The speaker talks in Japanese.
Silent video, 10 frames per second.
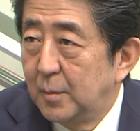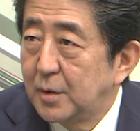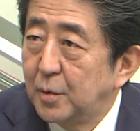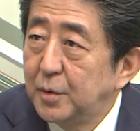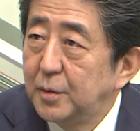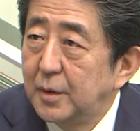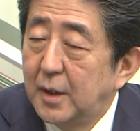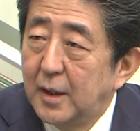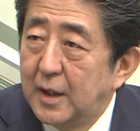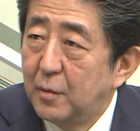まあ、そういう
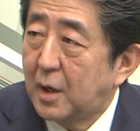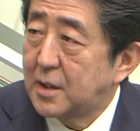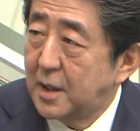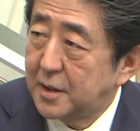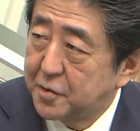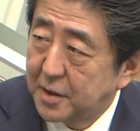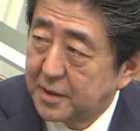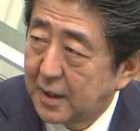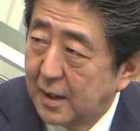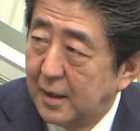経験を重ねた人た
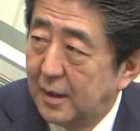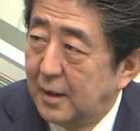ちが